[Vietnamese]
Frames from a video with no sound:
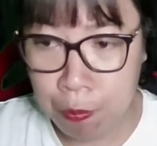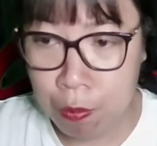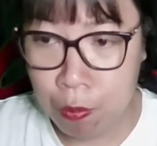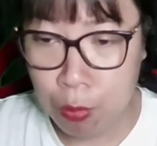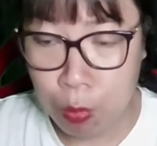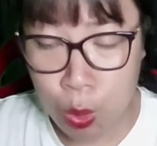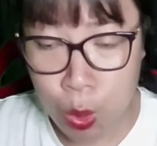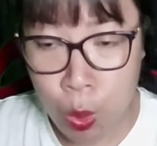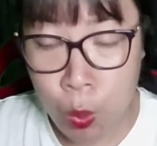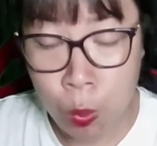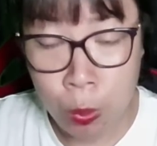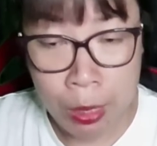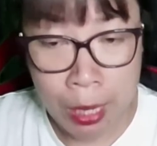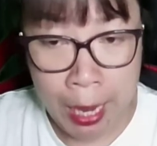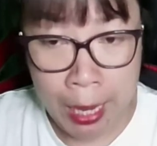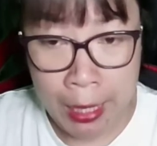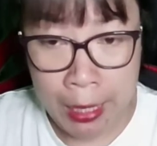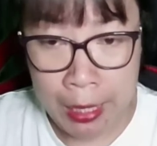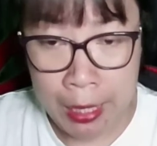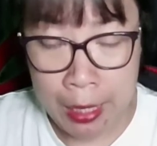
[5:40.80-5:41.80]
Lúc
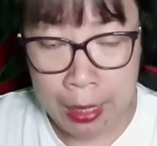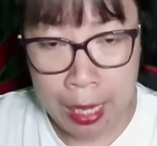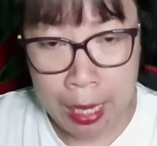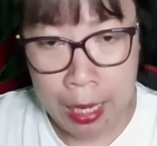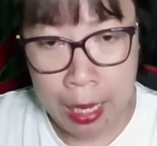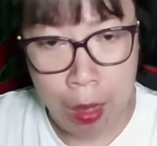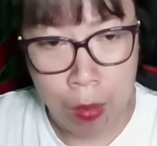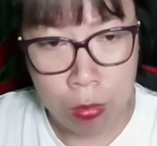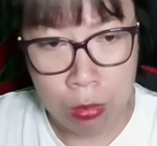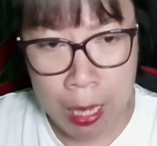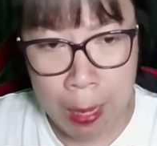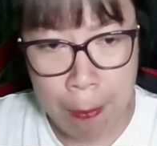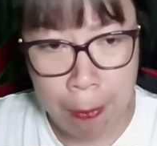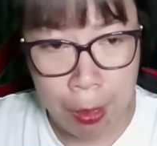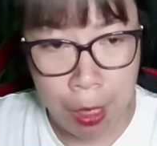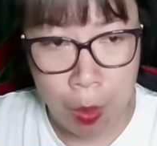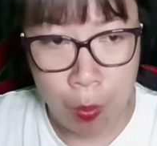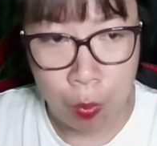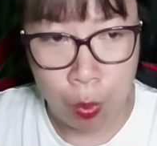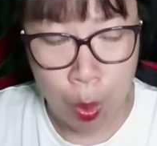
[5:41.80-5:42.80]
này, thần long thép
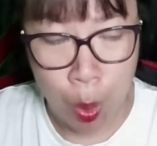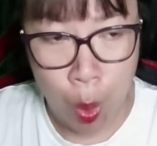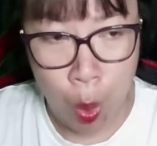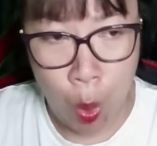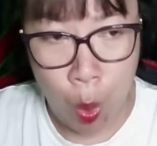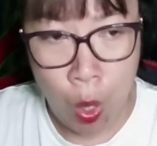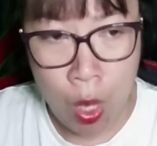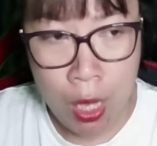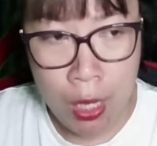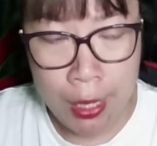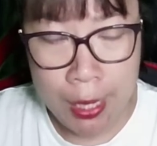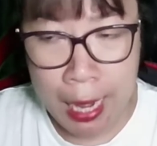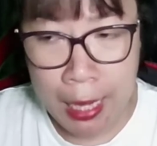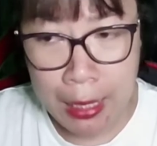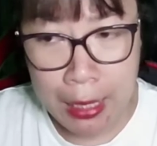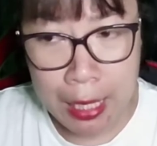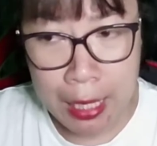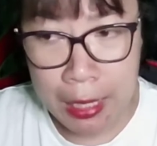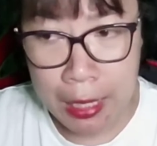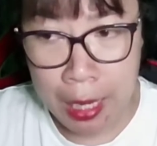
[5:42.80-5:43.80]
khổng lồ
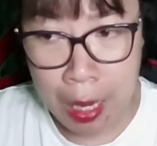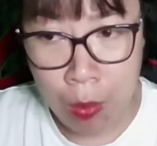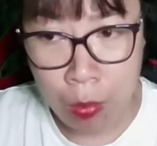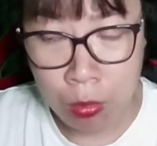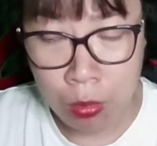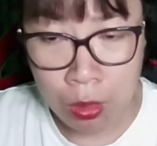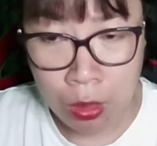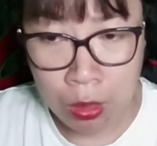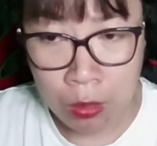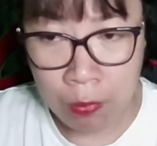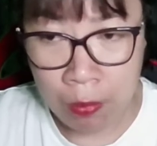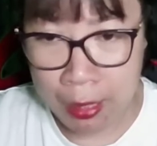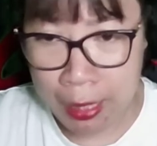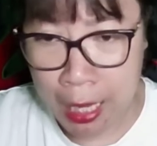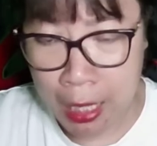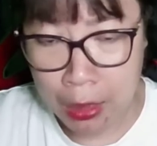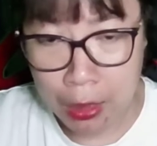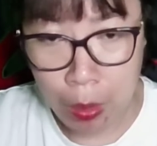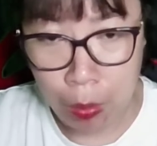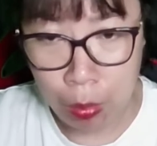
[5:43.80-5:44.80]
đang nhìn long tử và
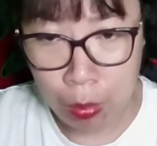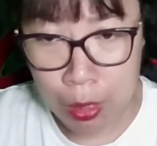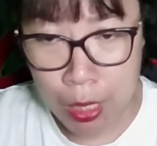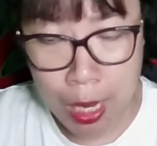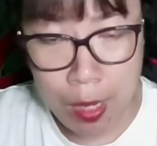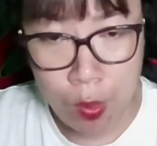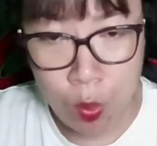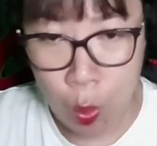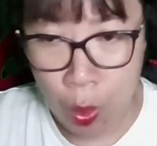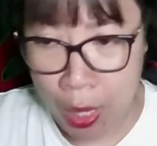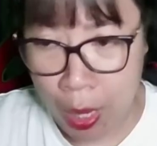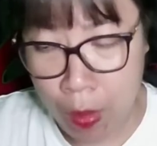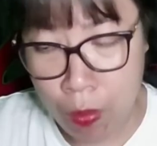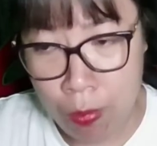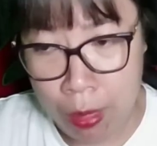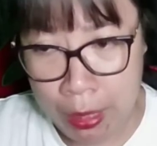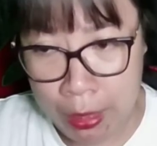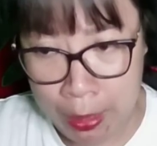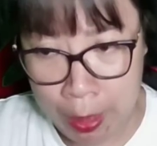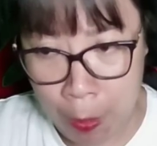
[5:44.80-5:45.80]
các tộc nhân của long
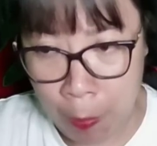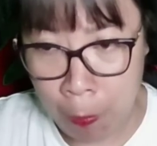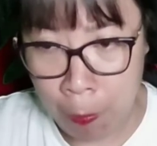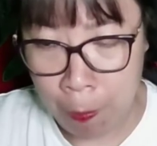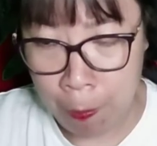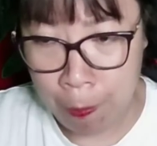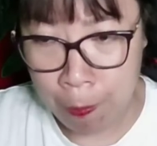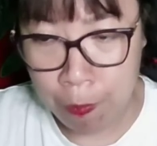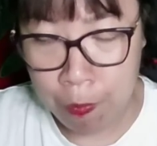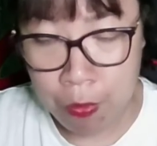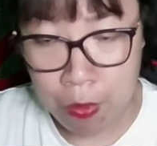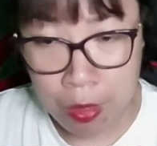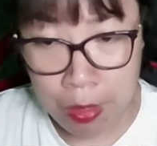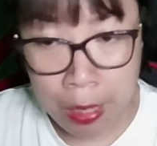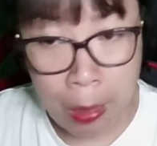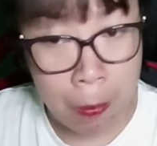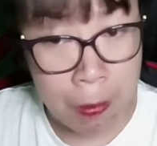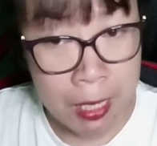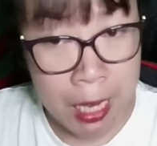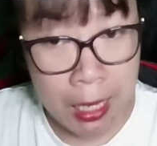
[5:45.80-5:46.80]
bạch tộc.
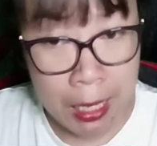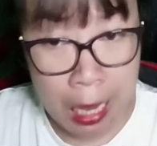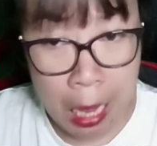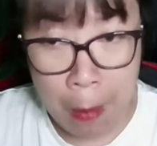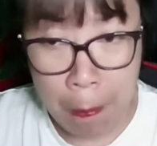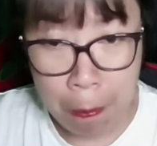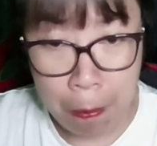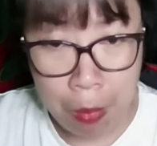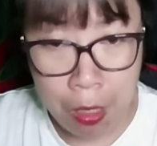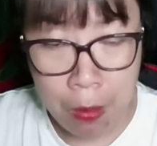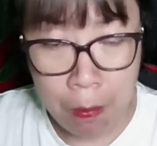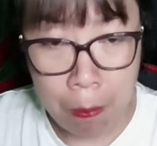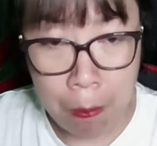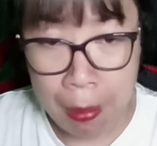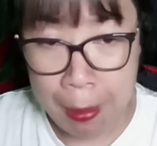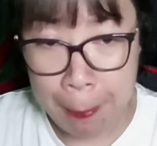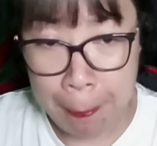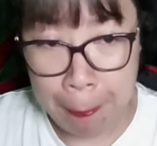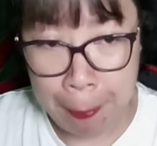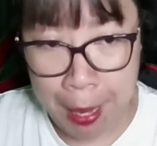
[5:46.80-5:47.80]
Cảm giác áp bức
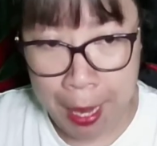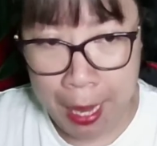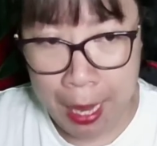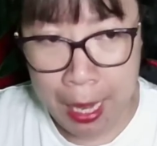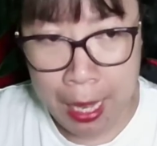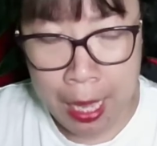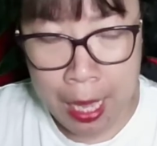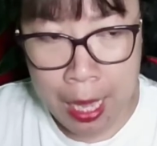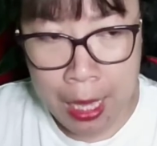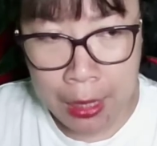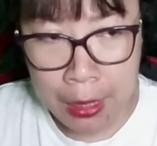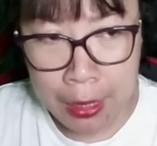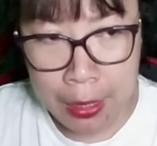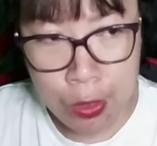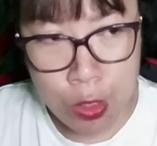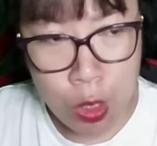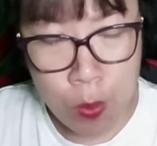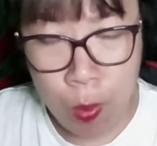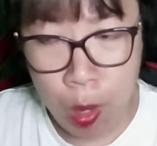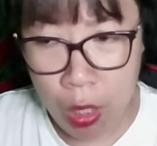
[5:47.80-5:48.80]
mạnh mẽ
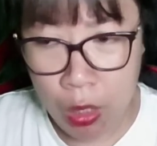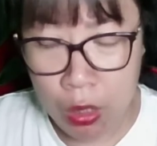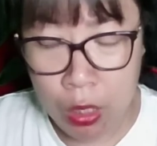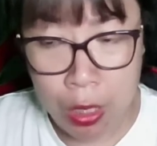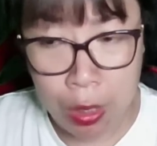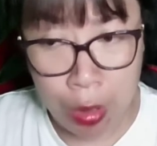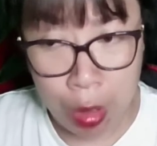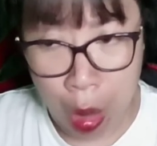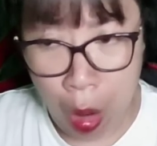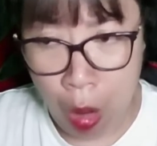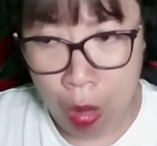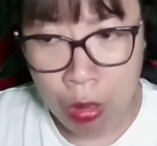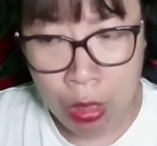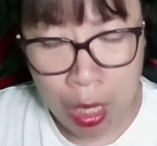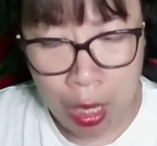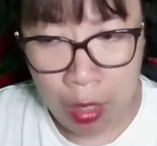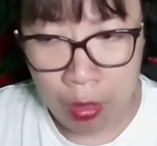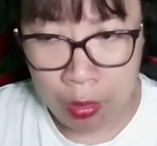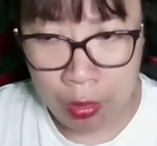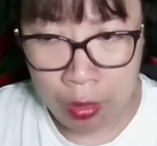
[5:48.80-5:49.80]
khiến cho mọi người khó
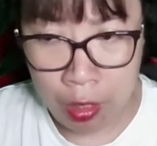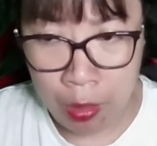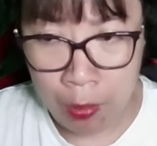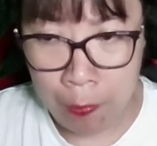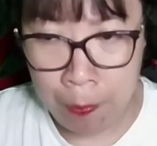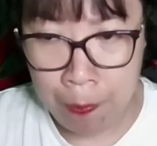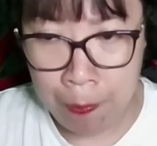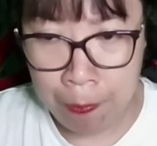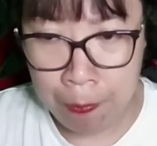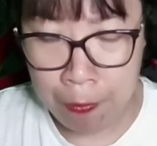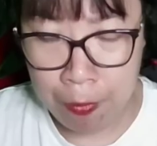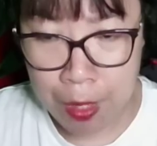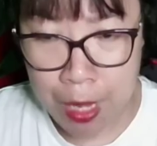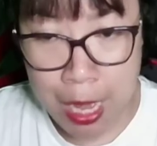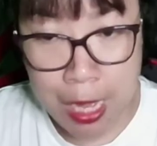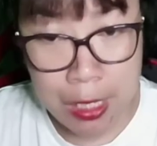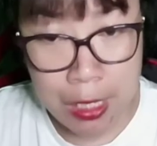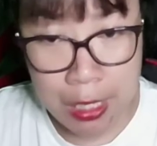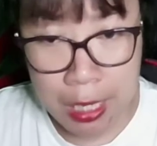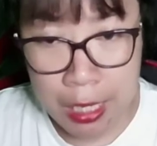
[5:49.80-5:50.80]
thở được.
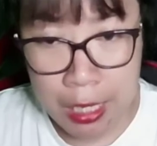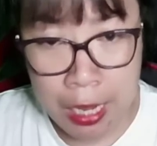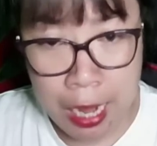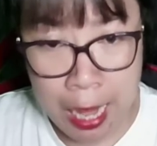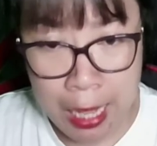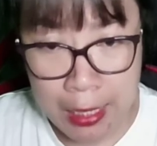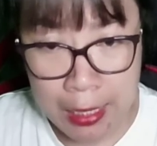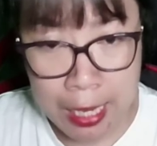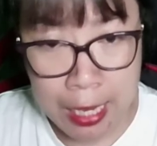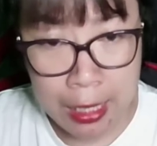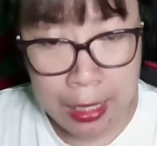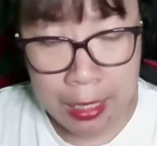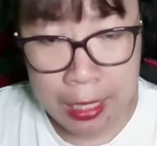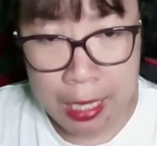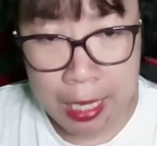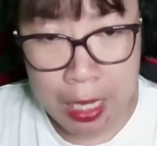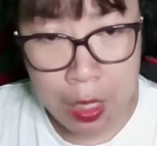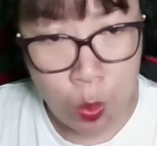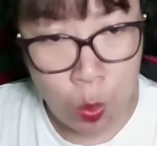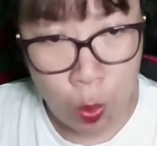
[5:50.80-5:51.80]
Đây chính là sát
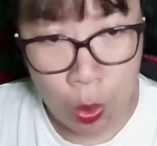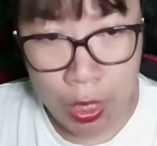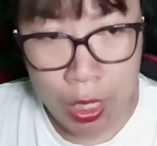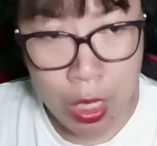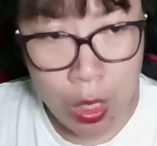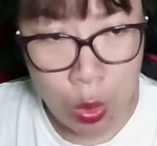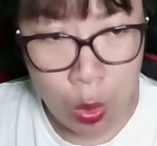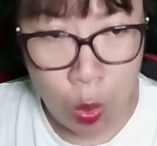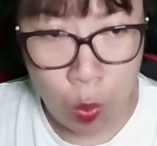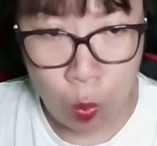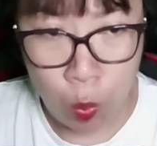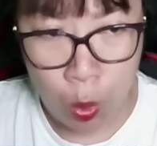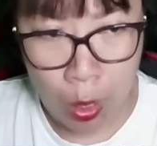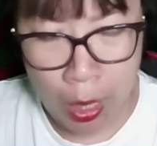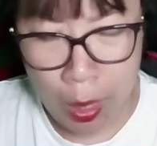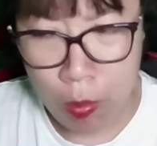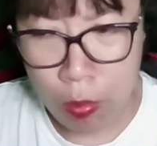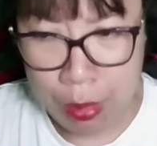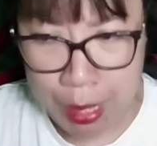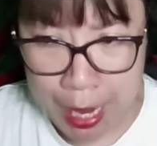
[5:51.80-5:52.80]
khí cuối cùng của
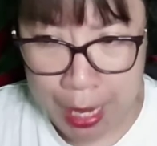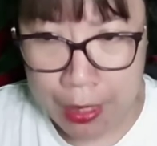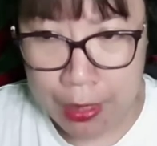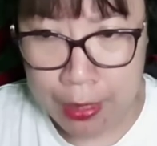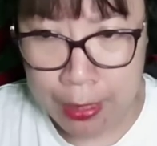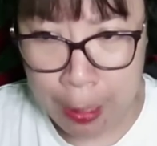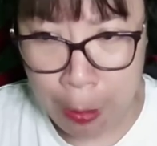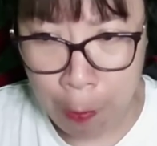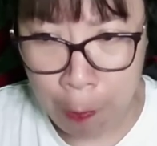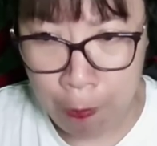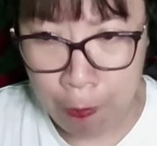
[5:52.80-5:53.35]
long điện sao?